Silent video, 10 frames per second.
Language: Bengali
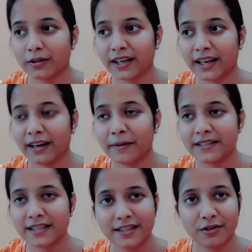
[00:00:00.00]
কেনা
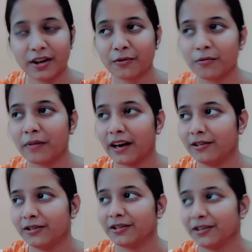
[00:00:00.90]
বেচা যেত না খুব ভালো
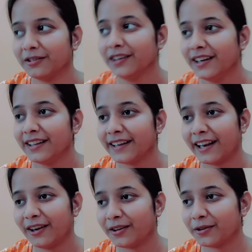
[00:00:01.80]
হতো
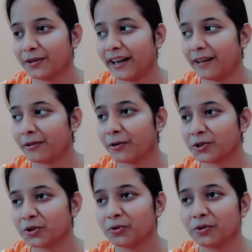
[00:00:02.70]
তাহলে হয়তো লাইফে
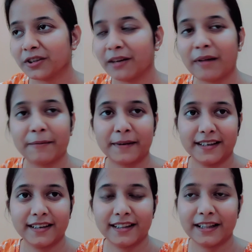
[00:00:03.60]
কষ্ট দুঃখটা
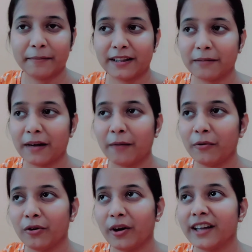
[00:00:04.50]
মাপকাঠিটা দিতে পারতাম এমন
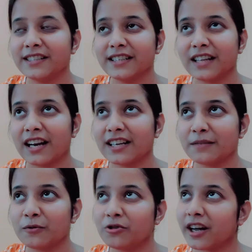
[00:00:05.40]
নয় যে তার কাছে
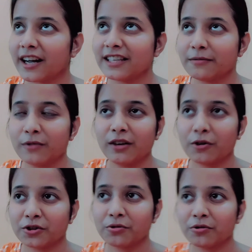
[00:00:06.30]
প্রচুর টাকা আছে বললে
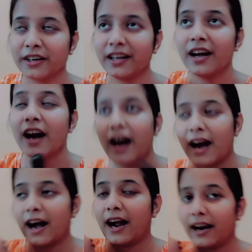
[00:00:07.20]
কষ্ট দুঃখ নেই
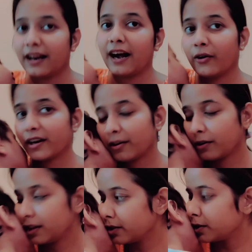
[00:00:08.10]
আর আরও একটা
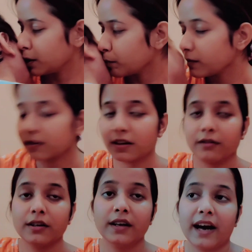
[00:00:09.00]
কথা হচ্ছে যাও
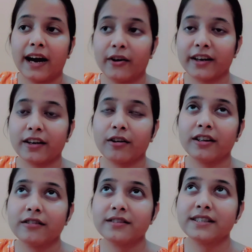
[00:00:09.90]
আর একটা
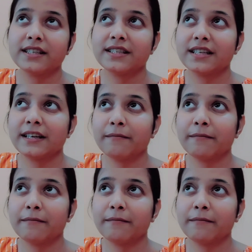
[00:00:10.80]
কথা হচ্ছে যে